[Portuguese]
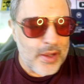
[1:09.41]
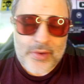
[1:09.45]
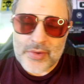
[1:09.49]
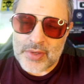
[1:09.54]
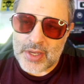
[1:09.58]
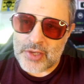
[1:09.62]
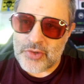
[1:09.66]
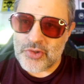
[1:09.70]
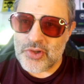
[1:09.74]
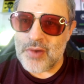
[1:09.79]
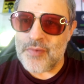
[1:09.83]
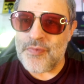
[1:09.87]

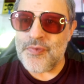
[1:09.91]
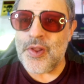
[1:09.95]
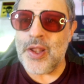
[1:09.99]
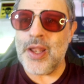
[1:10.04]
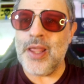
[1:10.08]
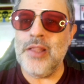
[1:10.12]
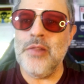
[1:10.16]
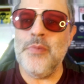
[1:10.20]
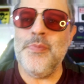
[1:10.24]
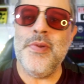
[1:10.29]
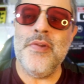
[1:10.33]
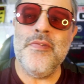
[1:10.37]
já tinha
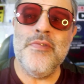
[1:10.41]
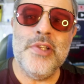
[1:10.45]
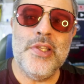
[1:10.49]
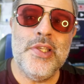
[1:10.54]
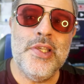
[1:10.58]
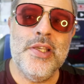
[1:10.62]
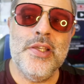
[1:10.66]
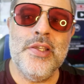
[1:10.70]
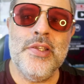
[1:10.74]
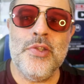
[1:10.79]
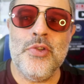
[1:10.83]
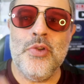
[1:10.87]
falado para
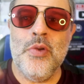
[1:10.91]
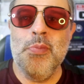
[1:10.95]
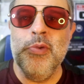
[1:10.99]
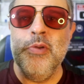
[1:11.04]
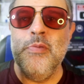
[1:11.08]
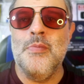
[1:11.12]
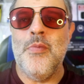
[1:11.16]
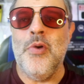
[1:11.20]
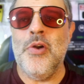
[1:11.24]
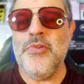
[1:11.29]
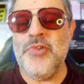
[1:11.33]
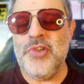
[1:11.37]
vocês sobre o
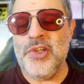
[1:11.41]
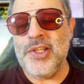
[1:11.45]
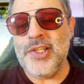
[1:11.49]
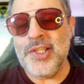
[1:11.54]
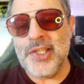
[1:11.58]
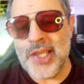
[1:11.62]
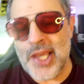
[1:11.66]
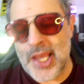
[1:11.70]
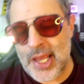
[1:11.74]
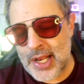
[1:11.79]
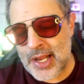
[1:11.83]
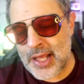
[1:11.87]
Mote
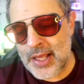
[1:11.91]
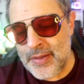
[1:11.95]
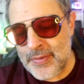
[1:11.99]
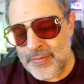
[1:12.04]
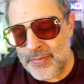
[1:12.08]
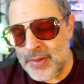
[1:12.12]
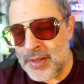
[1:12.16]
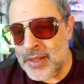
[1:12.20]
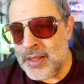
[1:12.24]
100, né?